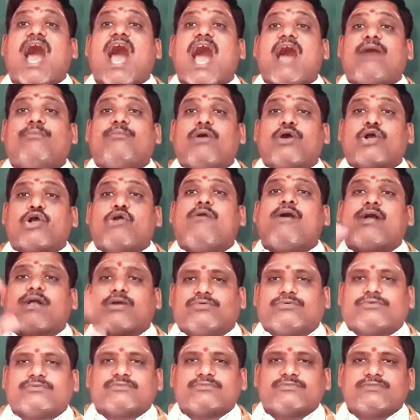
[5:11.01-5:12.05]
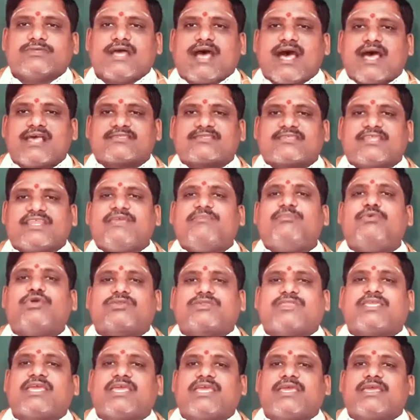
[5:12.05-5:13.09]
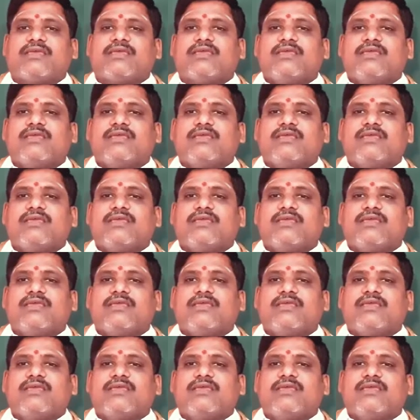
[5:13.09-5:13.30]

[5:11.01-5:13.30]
ఆ మగువకు ఆ స్త్రీమూర్తికి